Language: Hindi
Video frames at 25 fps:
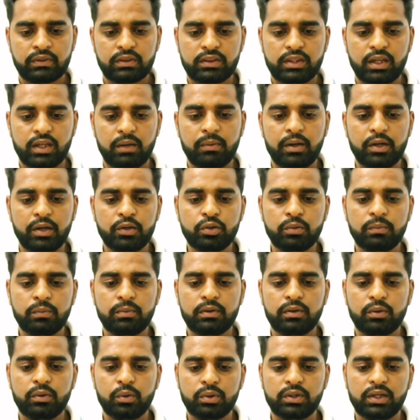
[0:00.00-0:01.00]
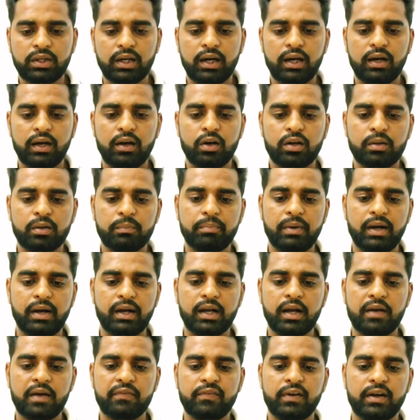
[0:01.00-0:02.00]
तब अयुब उठा और
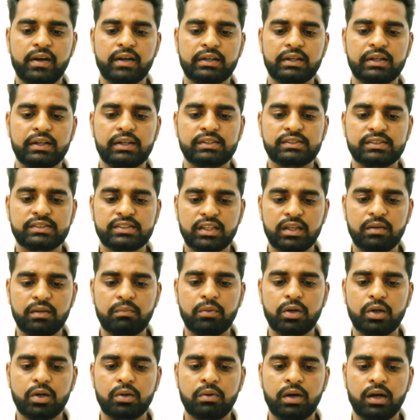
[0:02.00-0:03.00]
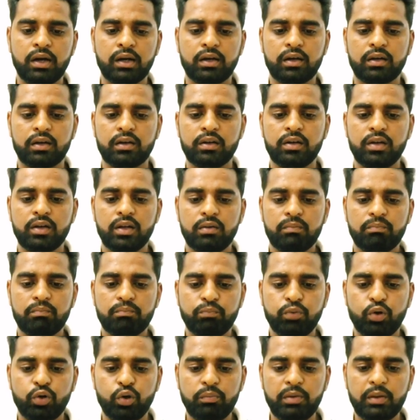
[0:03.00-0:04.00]
बागा फाड़ कर सिर मुंडवा कर
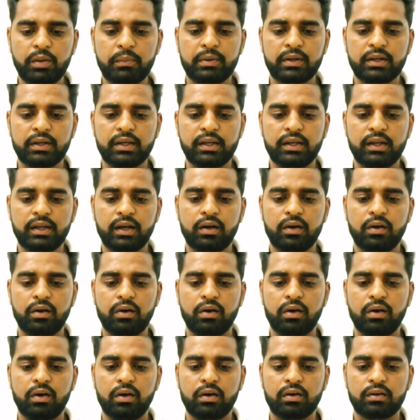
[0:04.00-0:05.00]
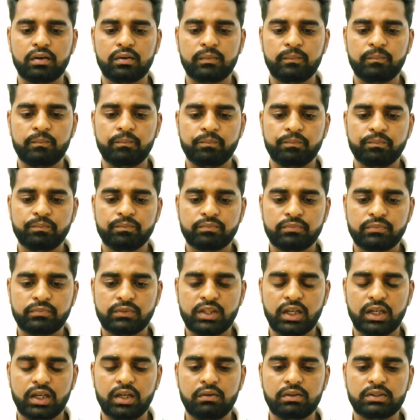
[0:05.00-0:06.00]
भूमि पर गिरा और
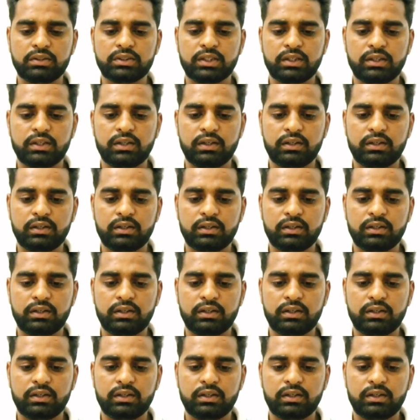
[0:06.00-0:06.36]
दंडवत कर,